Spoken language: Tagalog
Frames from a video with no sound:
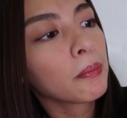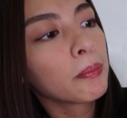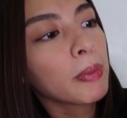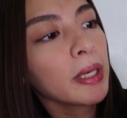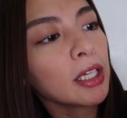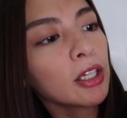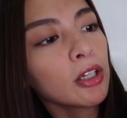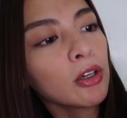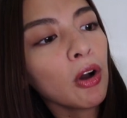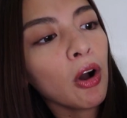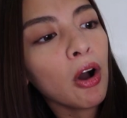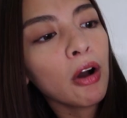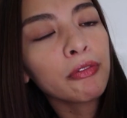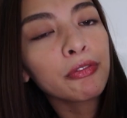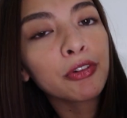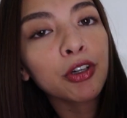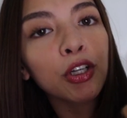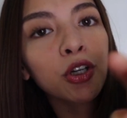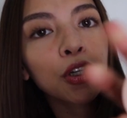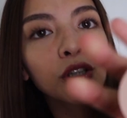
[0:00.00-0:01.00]
Big
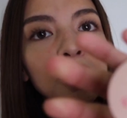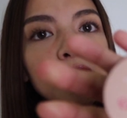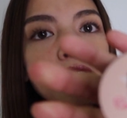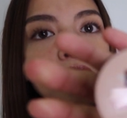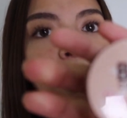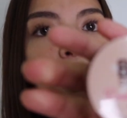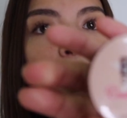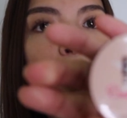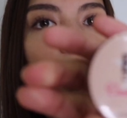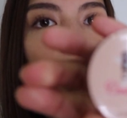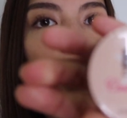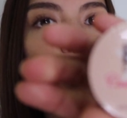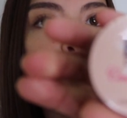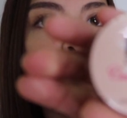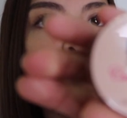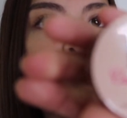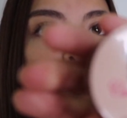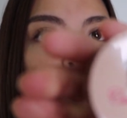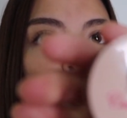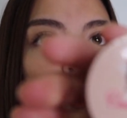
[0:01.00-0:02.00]
Cover
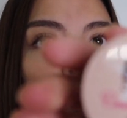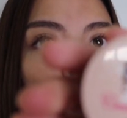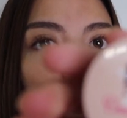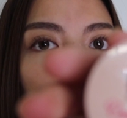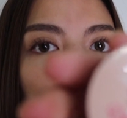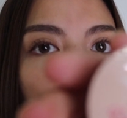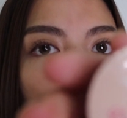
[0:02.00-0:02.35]
Concealer Pro